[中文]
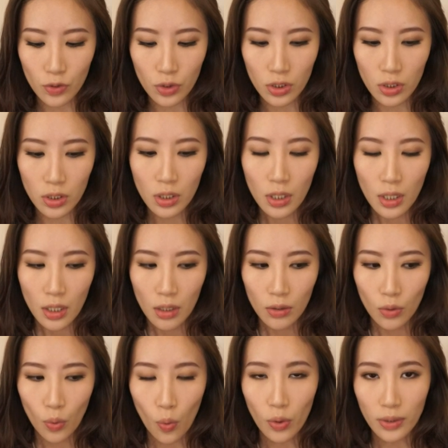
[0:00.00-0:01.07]
是，
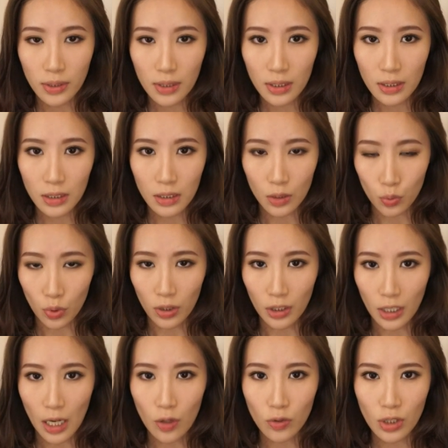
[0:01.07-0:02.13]
裸色的唇
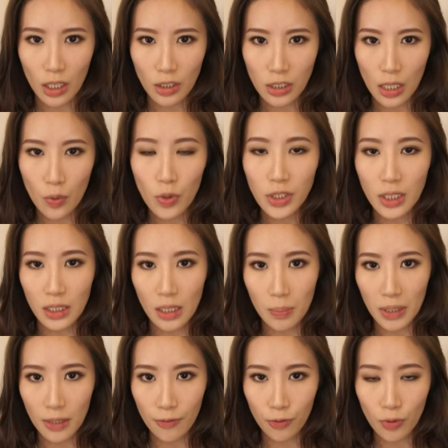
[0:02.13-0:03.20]
膏常常会显得
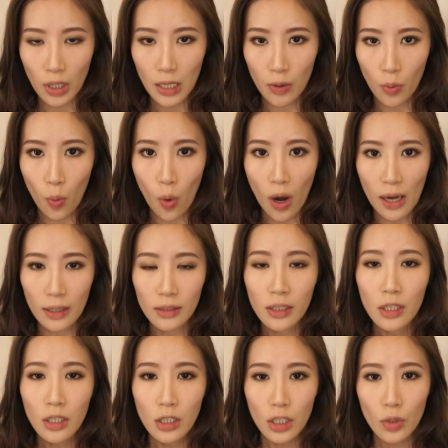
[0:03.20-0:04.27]
皮肤很黄，
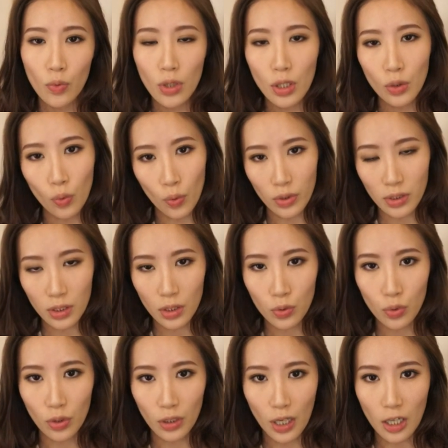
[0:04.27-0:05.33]
因为裸色
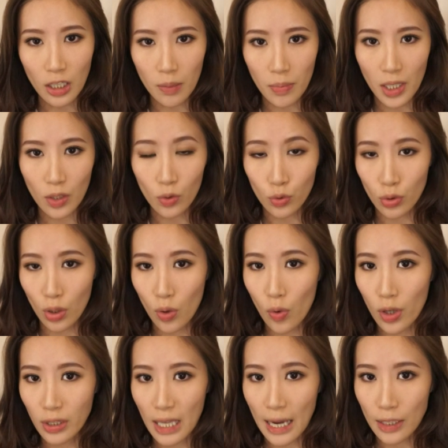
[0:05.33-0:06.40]
唇膏里面有时候
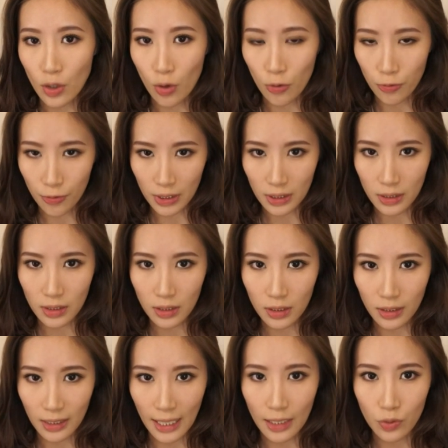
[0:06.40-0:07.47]
会带有粉色
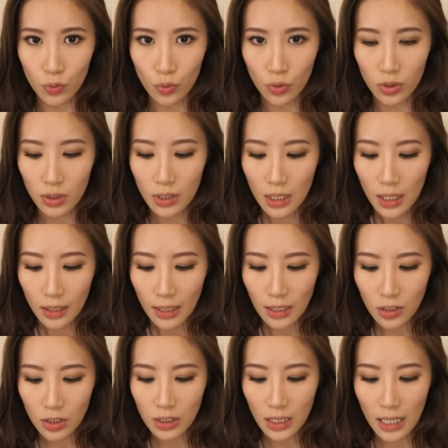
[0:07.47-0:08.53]
的感觉。但
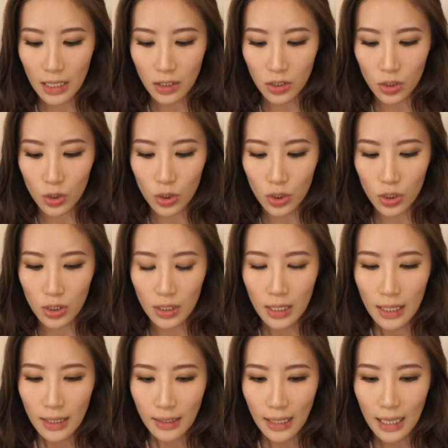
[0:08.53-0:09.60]
是这一支是
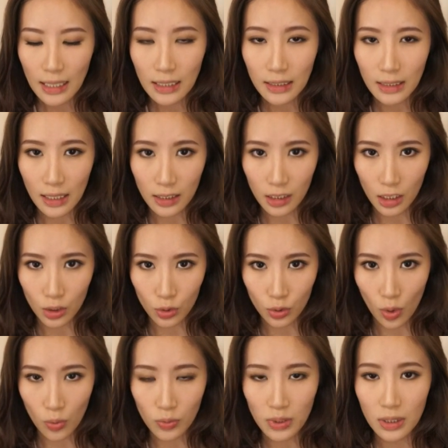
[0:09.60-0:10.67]
带一点点
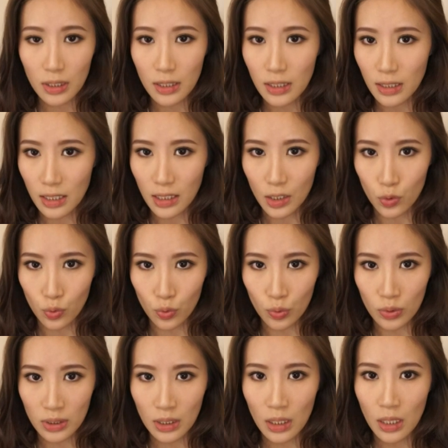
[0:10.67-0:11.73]
棕色，一点点
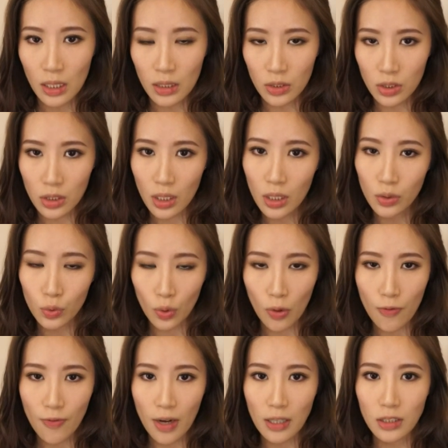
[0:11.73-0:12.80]
橘色，很衬
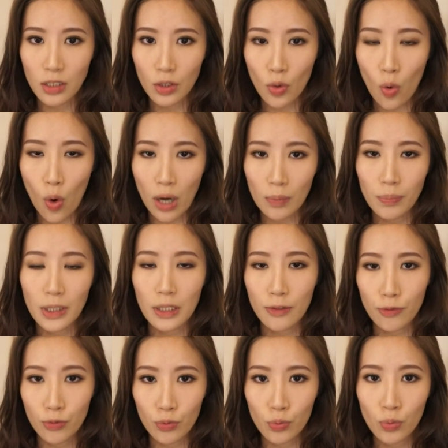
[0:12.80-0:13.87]
东方人黄皮
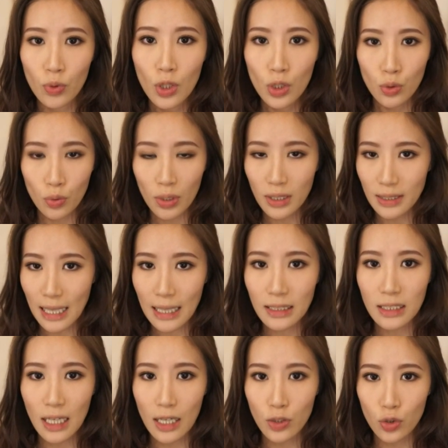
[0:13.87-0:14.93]
肤，所以擦
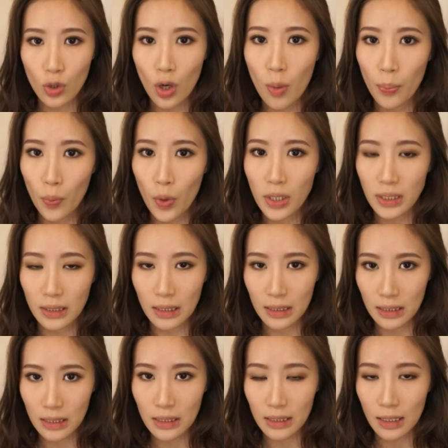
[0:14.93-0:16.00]
起来之后不会显得
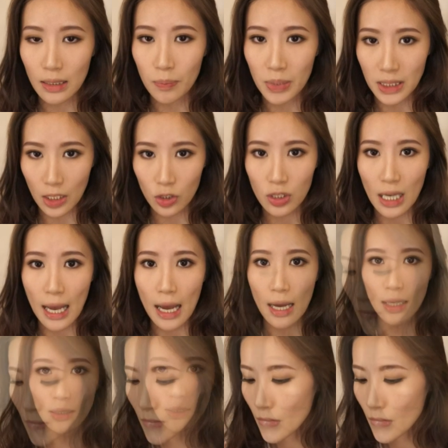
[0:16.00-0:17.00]
气色比较差。